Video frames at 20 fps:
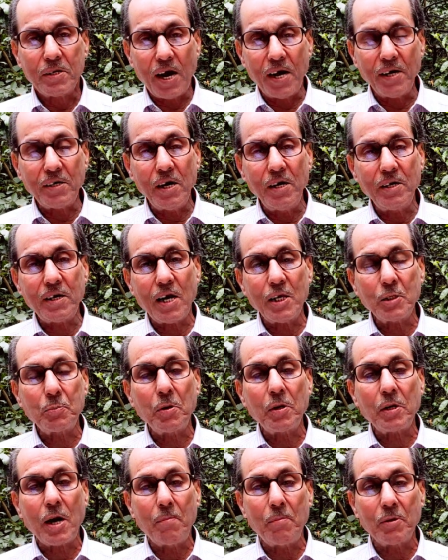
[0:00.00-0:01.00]
टाइटल
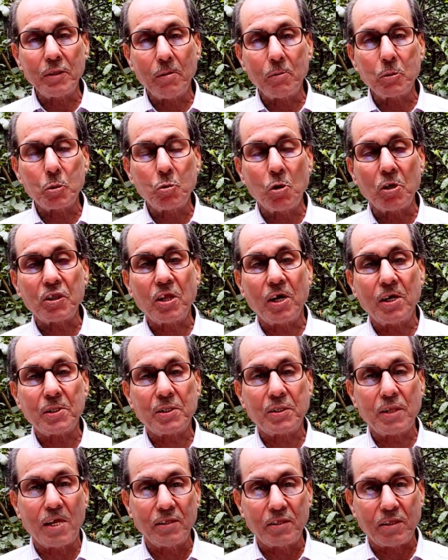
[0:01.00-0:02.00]
ट्रांसफ़र का मतलब स्वतः
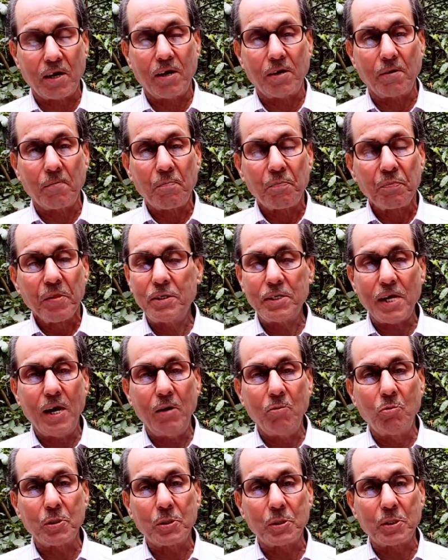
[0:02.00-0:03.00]
हस्तांतरण
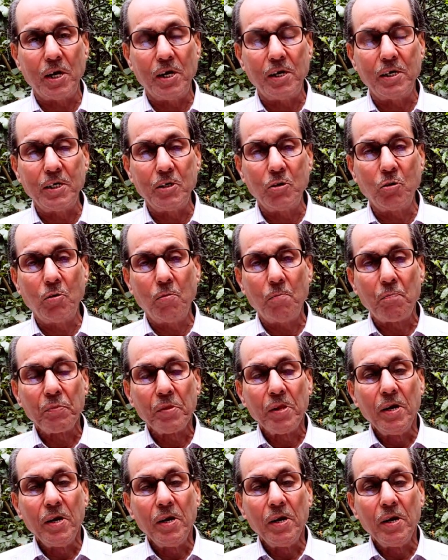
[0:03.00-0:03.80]
चाहे वह सेल डीड हो